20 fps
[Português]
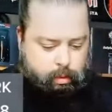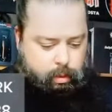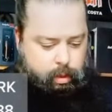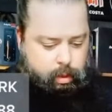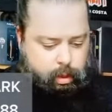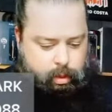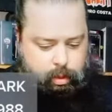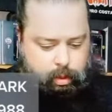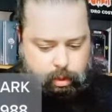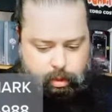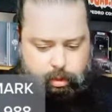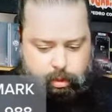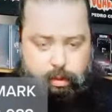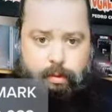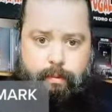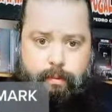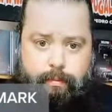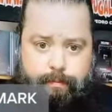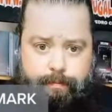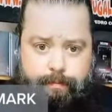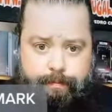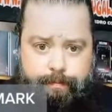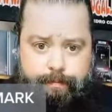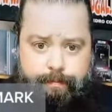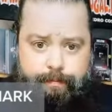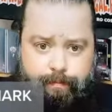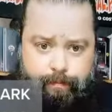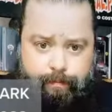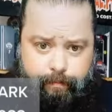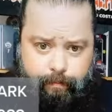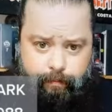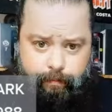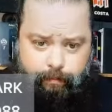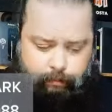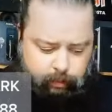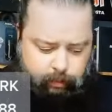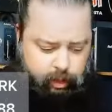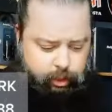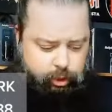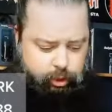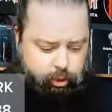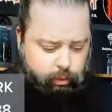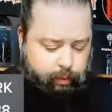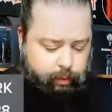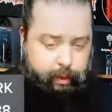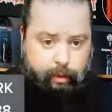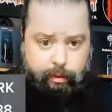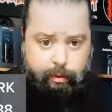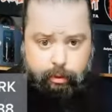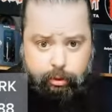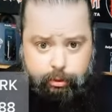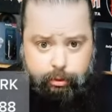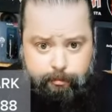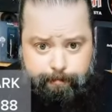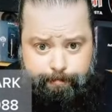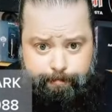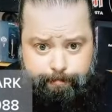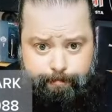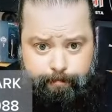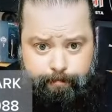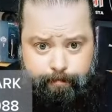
E é isso. É que estão elas.